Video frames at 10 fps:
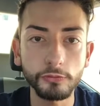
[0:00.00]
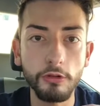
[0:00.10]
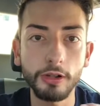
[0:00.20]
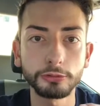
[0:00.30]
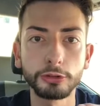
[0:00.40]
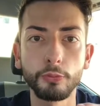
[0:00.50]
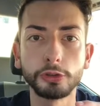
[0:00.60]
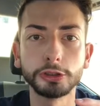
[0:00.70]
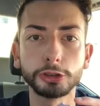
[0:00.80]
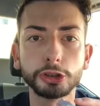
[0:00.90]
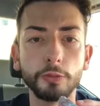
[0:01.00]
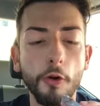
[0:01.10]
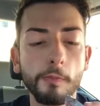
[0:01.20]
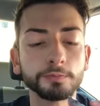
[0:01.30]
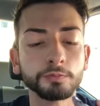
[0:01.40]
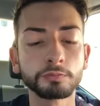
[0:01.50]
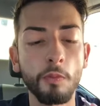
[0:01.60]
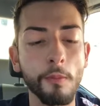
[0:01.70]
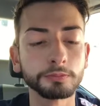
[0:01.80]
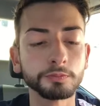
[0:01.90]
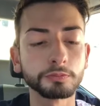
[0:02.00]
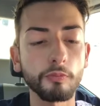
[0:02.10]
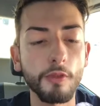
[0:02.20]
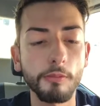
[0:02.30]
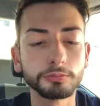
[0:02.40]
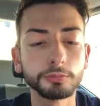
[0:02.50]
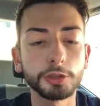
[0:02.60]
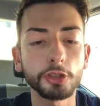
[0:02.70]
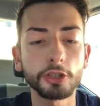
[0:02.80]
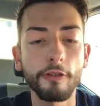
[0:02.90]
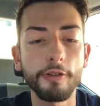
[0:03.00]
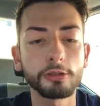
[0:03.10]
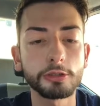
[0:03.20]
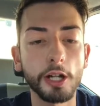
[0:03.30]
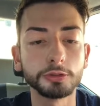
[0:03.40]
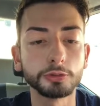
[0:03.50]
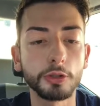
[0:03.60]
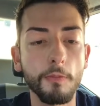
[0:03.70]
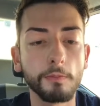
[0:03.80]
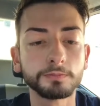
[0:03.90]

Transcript: ragazzi è buonissimo mi piace davvero tanto